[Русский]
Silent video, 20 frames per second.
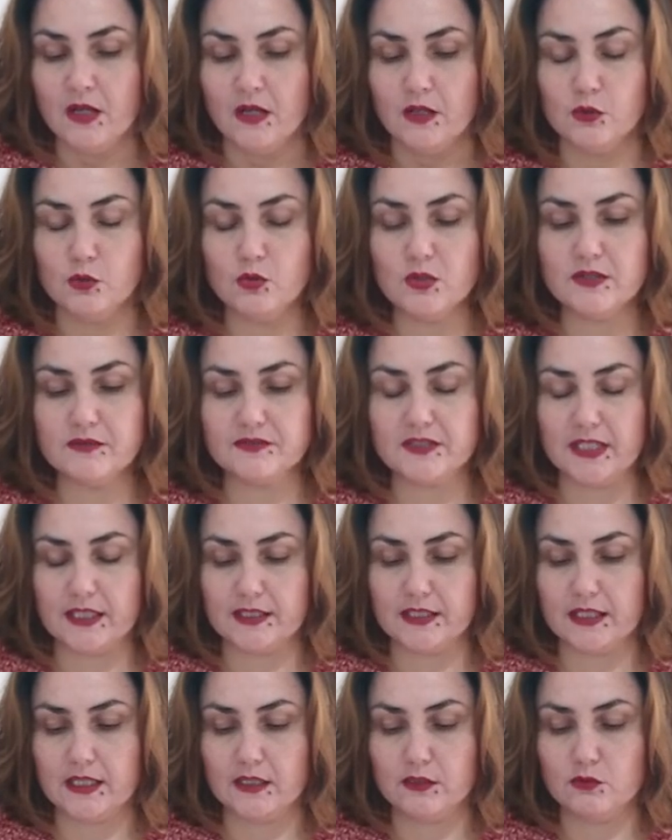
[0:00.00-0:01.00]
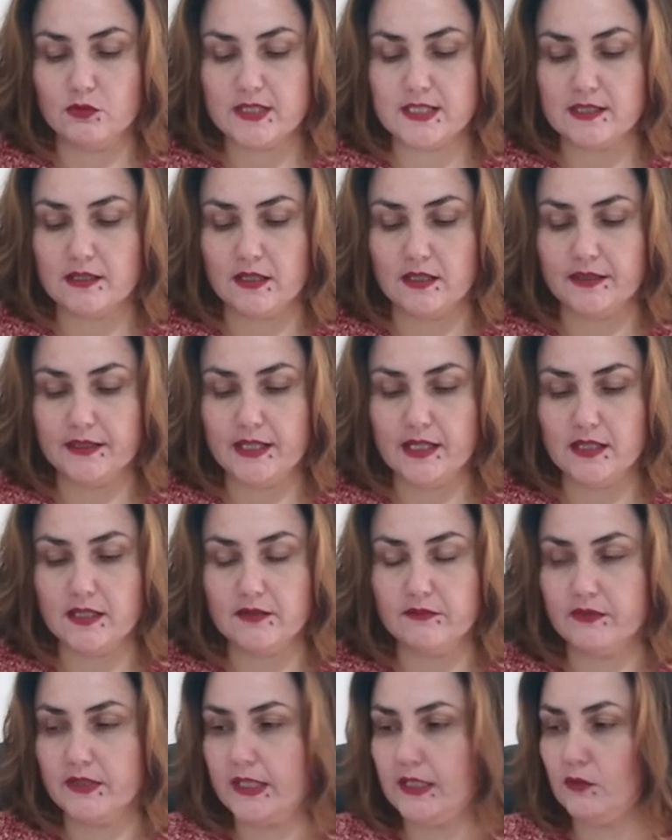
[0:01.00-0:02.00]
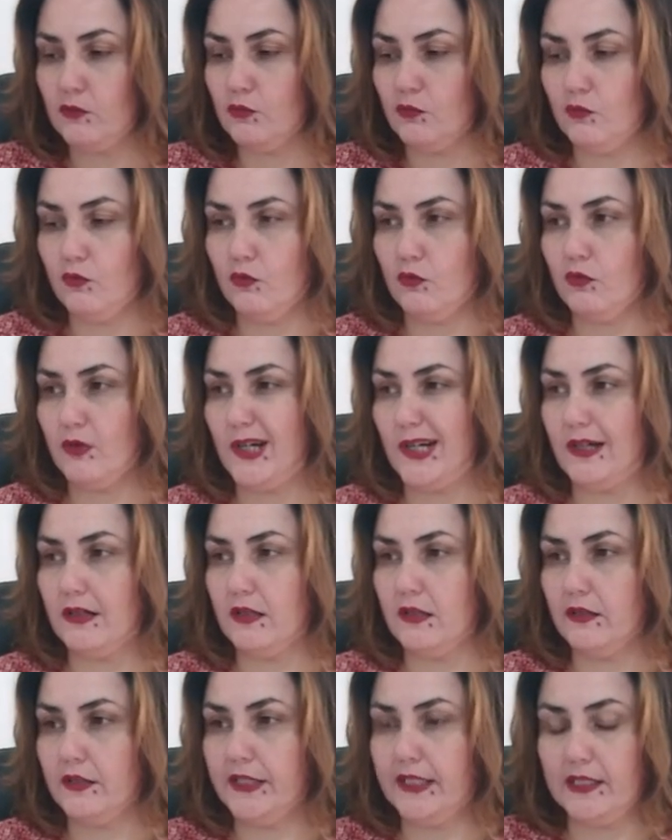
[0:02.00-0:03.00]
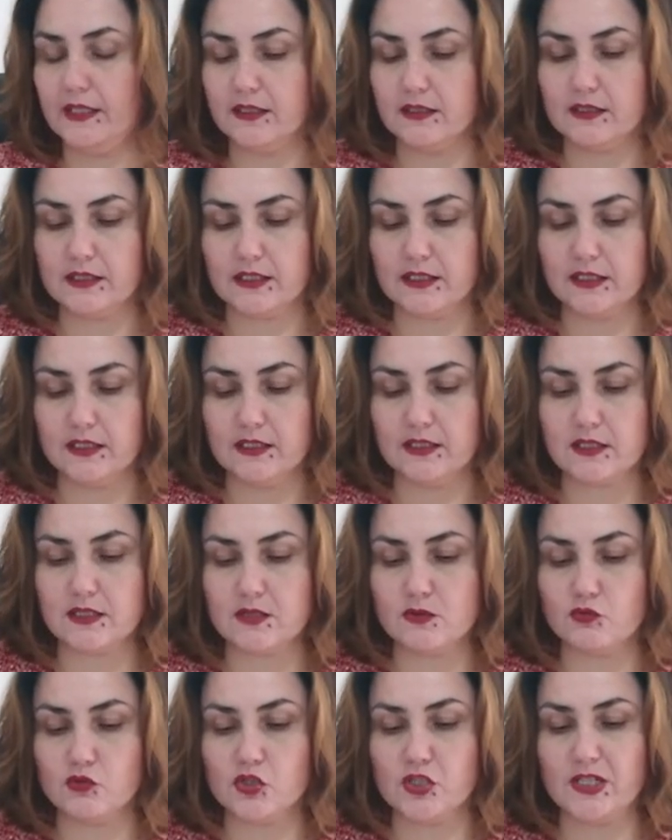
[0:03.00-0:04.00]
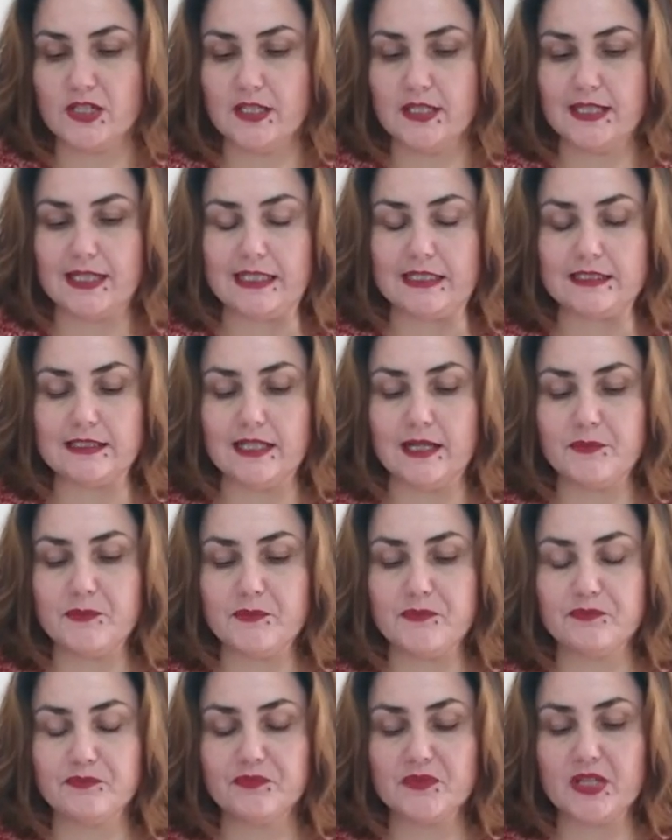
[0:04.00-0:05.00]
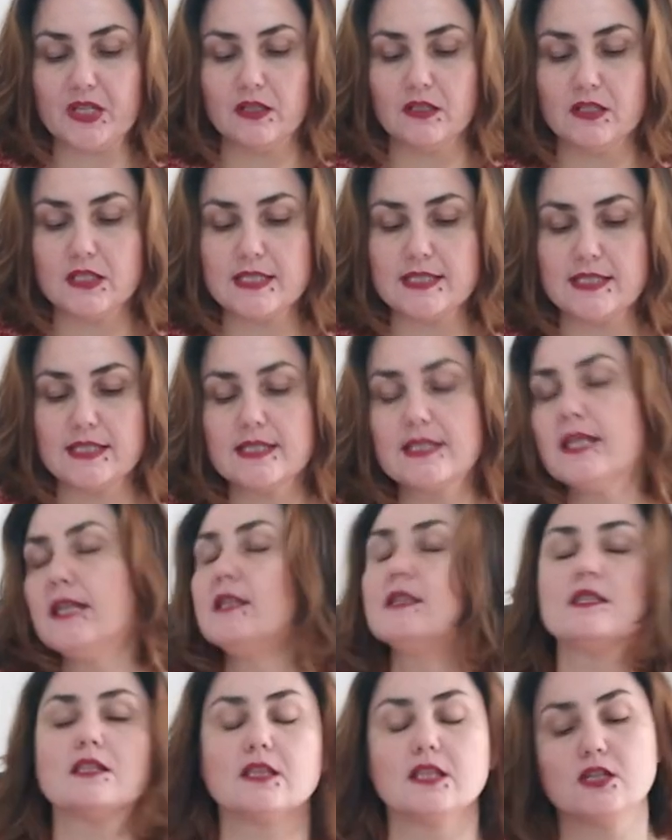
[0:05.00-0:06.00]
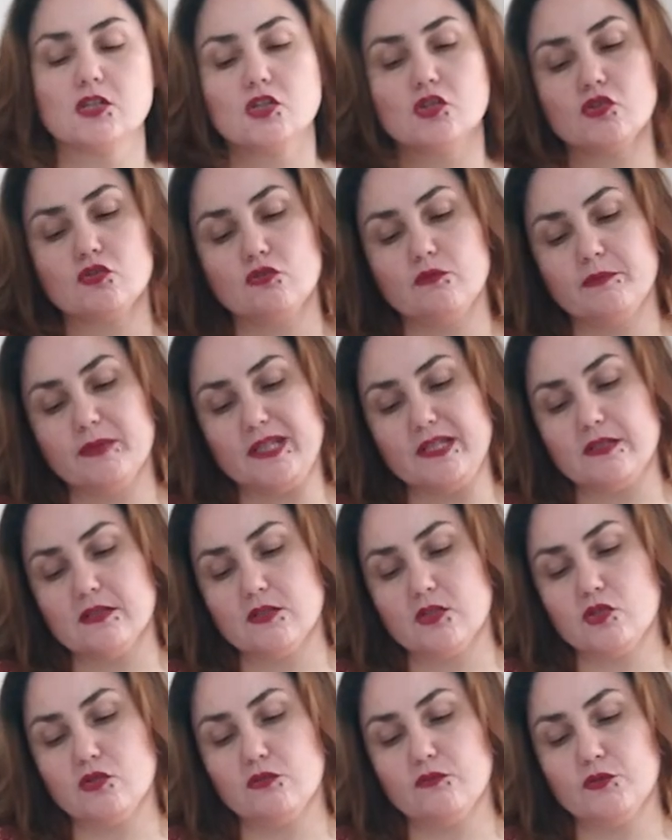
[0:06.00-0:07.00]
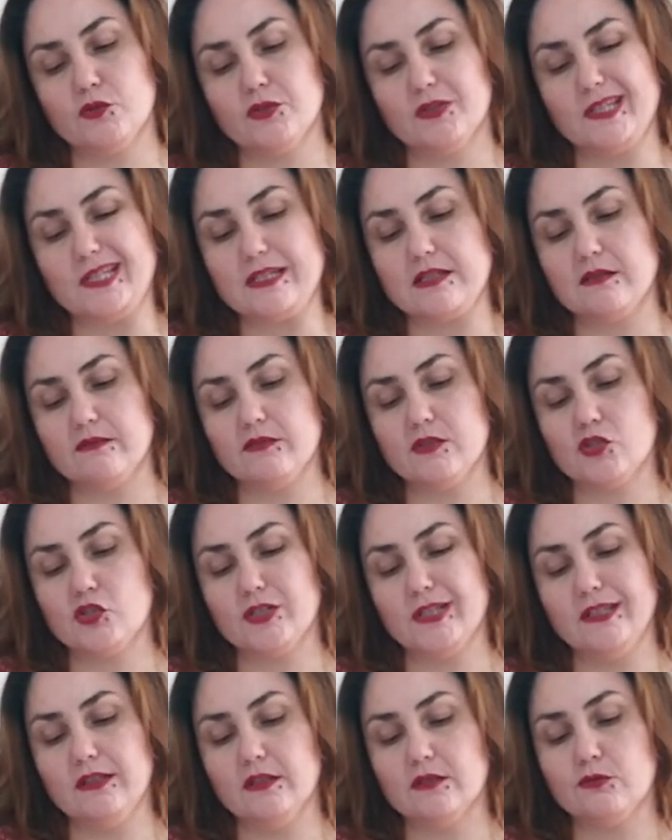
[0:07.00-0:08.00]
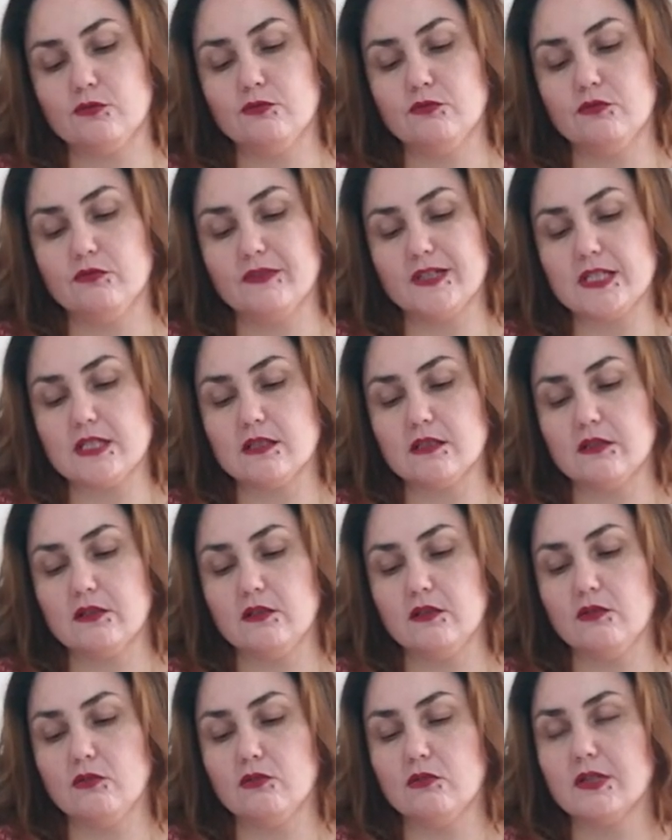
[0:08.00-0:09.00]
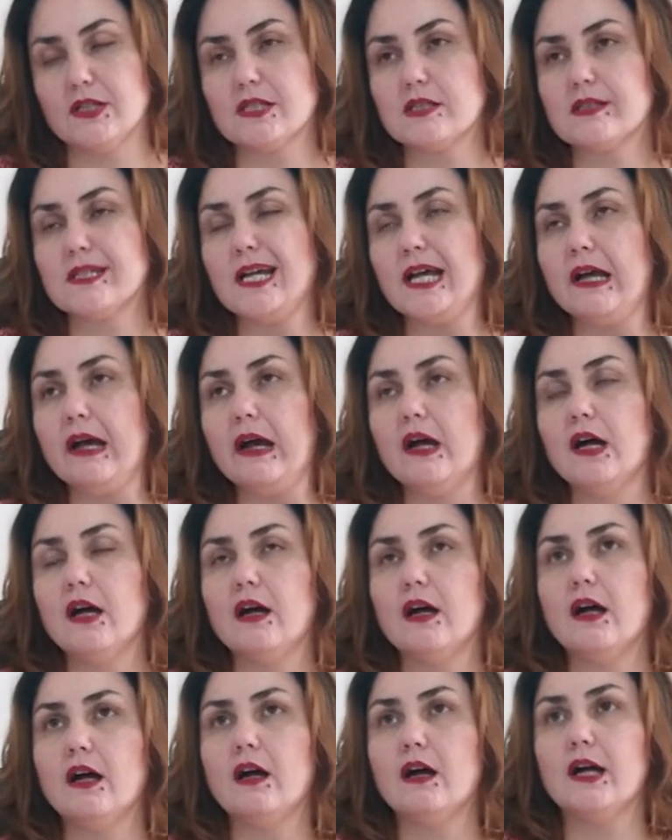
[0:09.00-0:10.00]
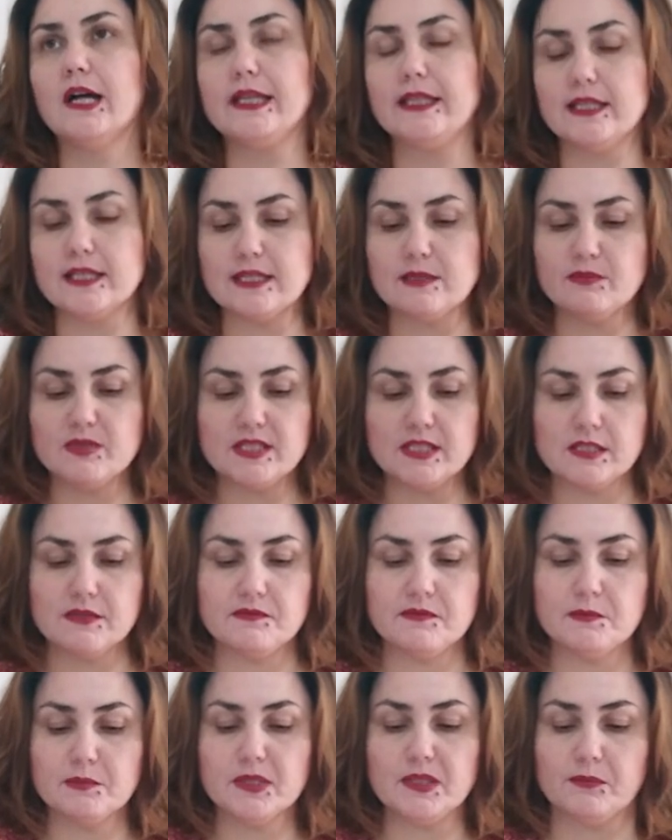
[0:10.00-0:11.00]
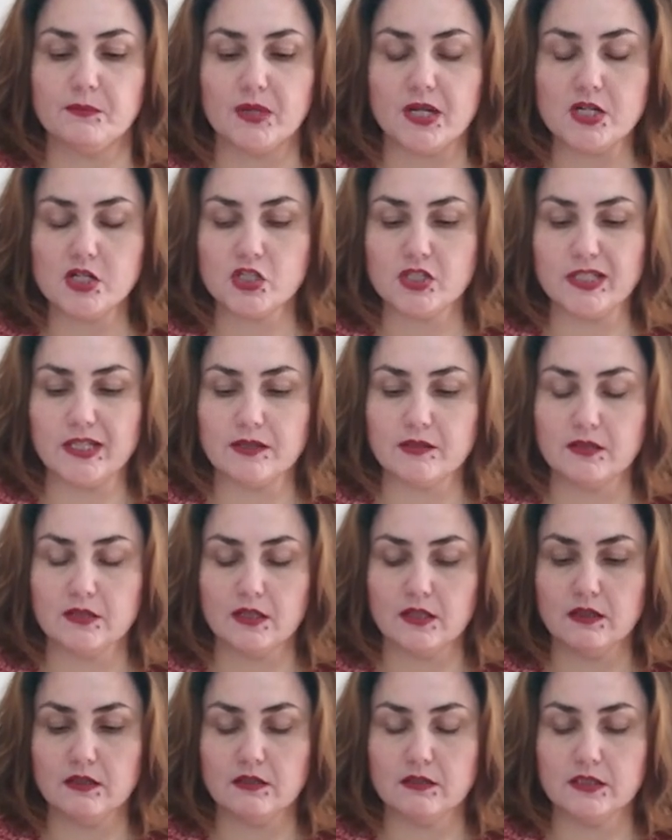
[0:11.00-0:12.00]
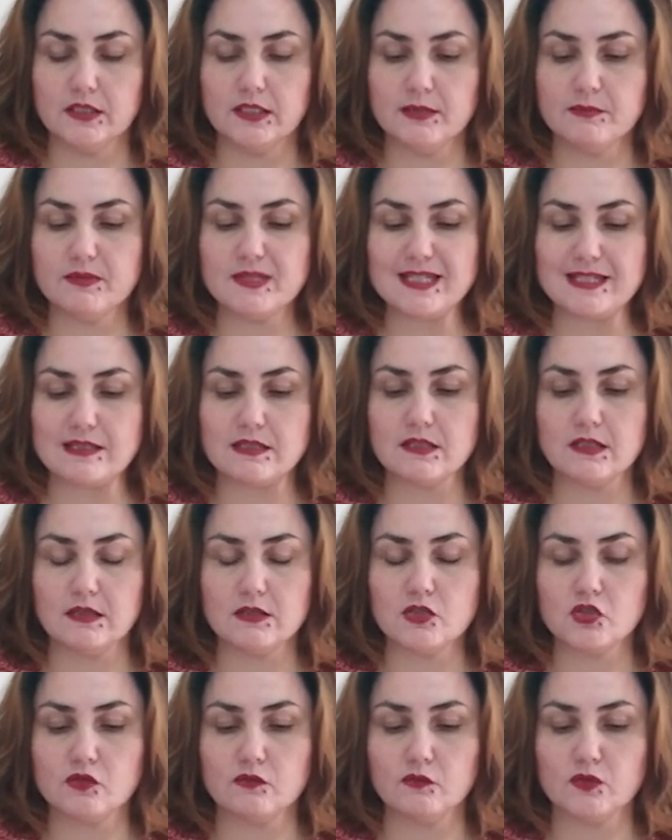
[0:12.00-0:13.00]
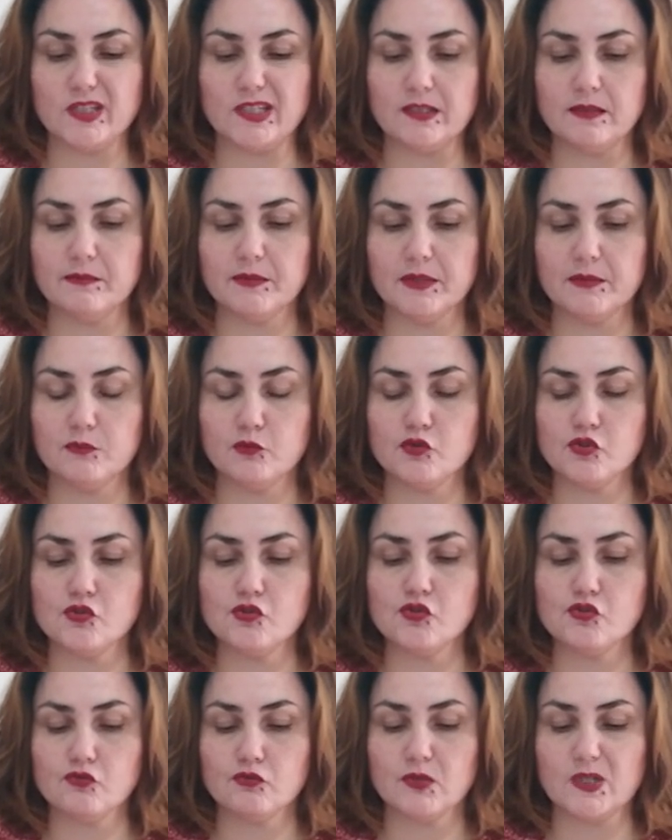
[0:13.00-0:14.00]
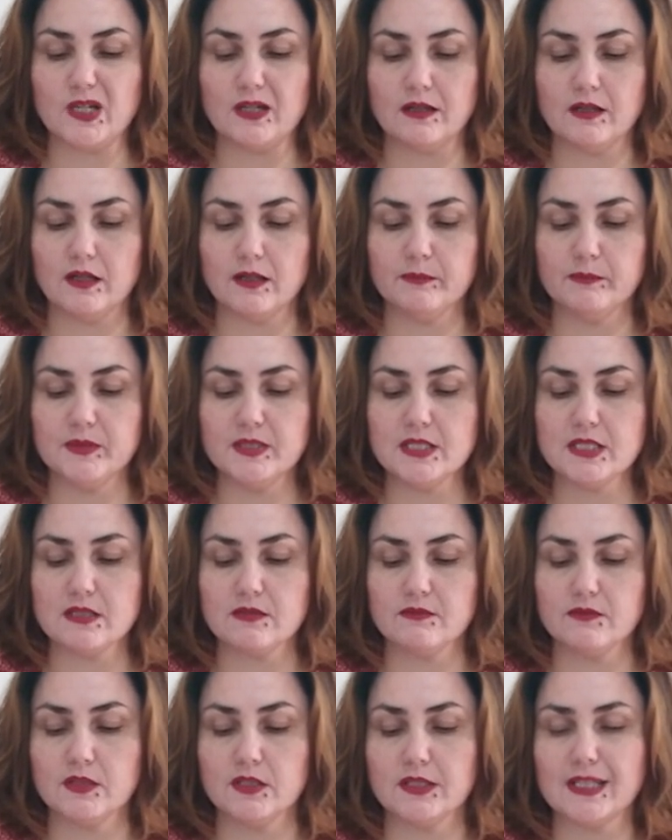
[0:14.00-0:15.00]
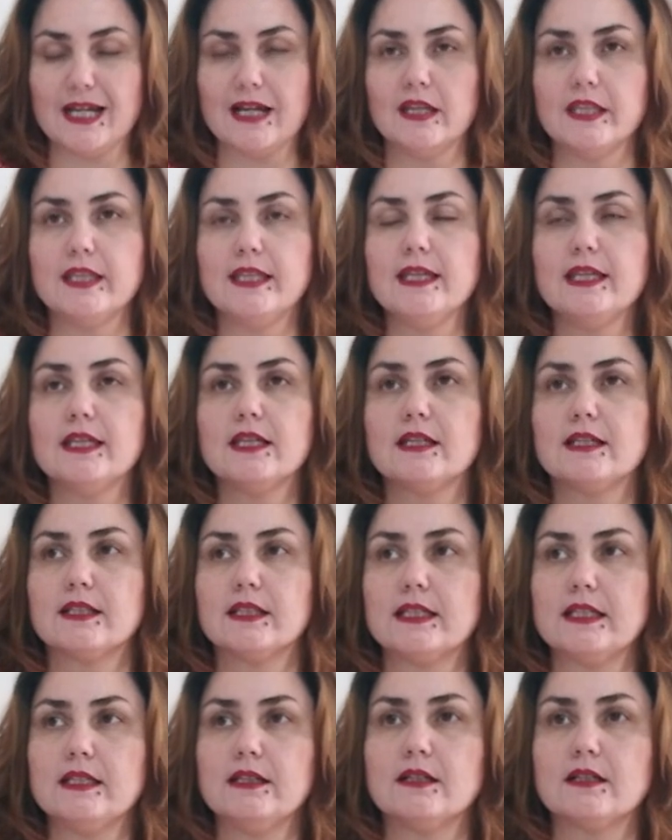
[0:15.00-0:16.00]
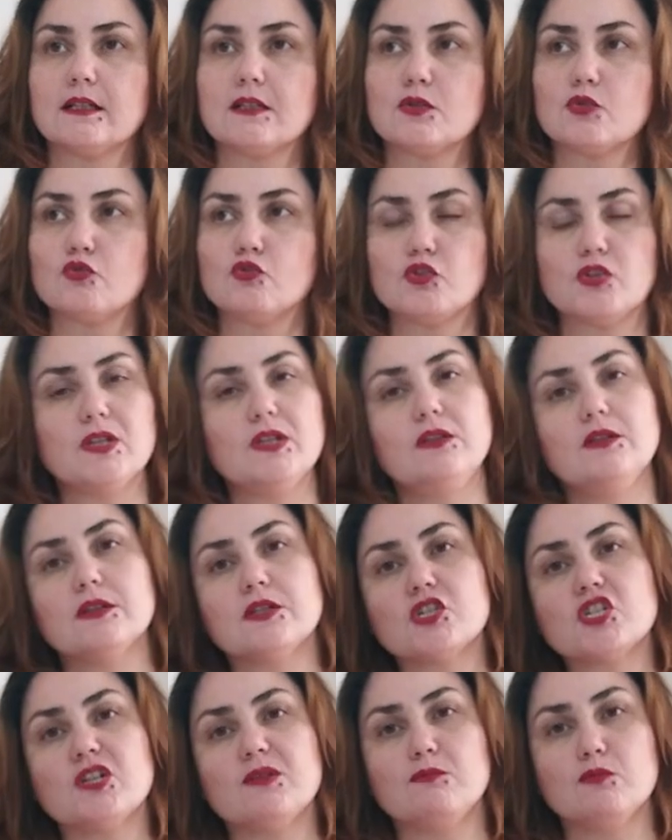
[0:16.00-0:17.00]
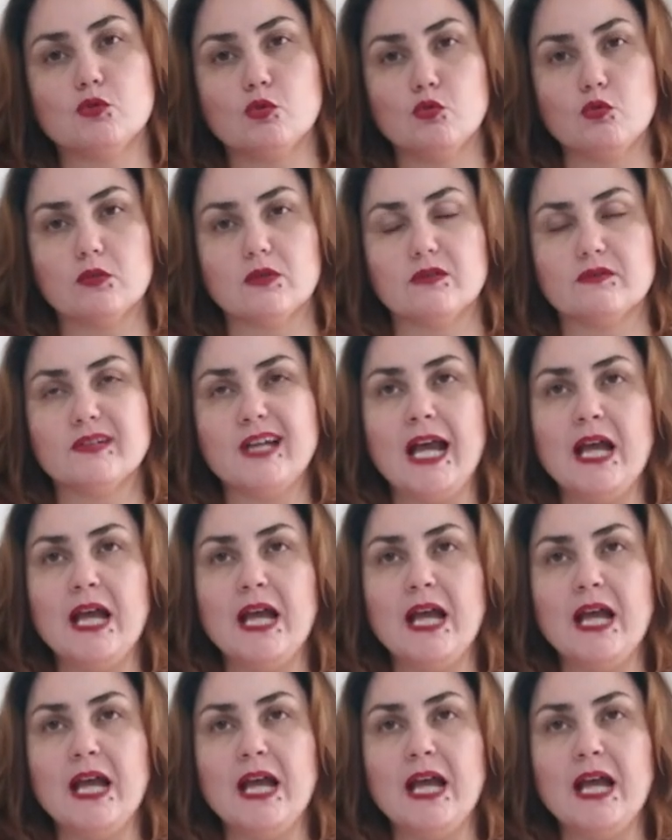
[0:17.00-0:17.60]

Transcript: лука в данной колоде, она говорит о а, неких таких разрушениях, когда а здесь знаете даже, что произошло? Вот это завершение, откуда у вас эта легкость? А если бы здесь выпала башня, да, я бы сказала, что вот она прям очень четко описывает о неких таких разрушениях шаблонов.